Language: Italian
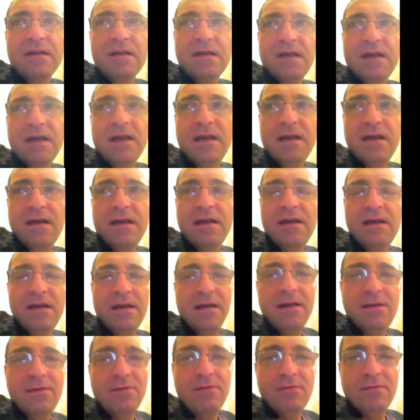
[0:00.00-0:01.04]

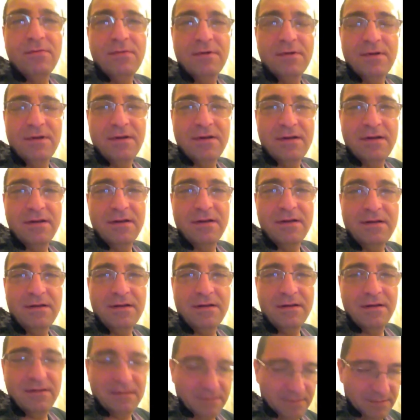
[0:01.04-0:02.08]
e un...
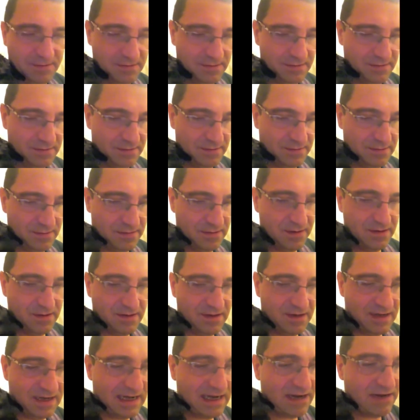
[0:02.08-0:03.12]
Eh,
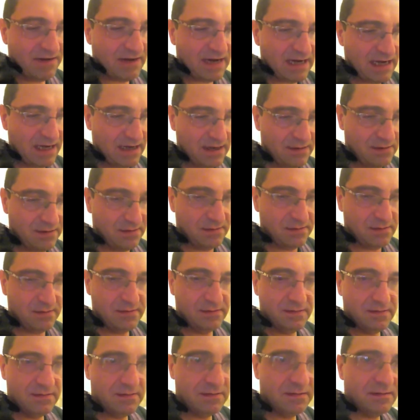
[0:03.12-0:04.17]
allora Edu,
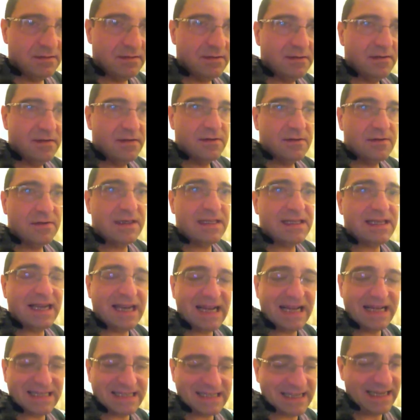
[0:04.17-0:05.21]
questa è
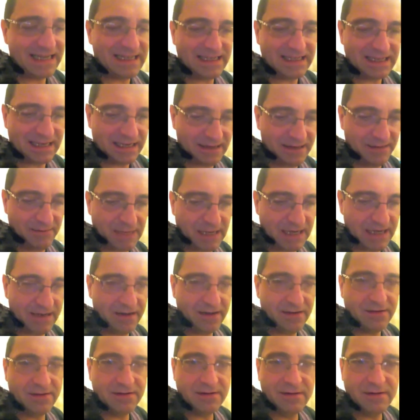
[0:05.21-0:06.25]
la stanza di
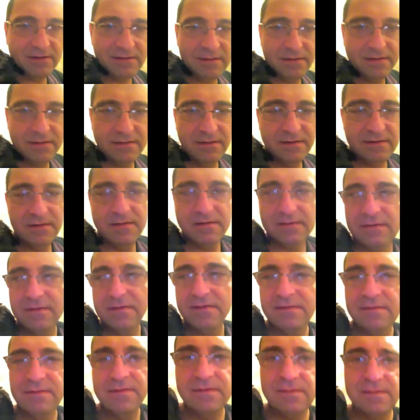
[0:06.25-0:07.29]
Michael.
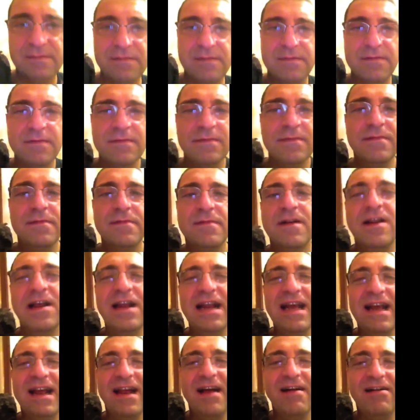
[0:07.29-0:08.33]
Mm. Non
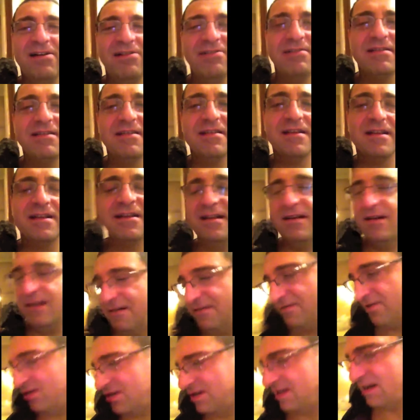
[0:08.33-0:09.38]
è la vostra, la
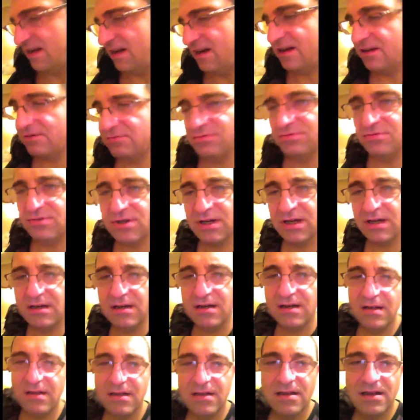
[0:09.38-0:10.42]
vostra è la
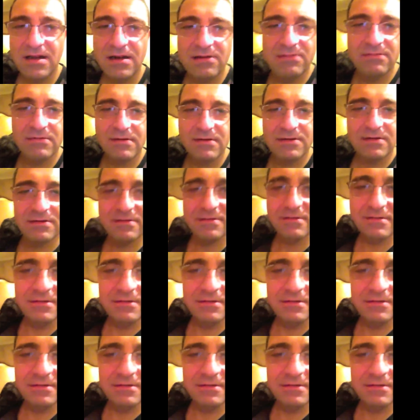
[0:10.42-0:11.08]
cuccetta in salotto.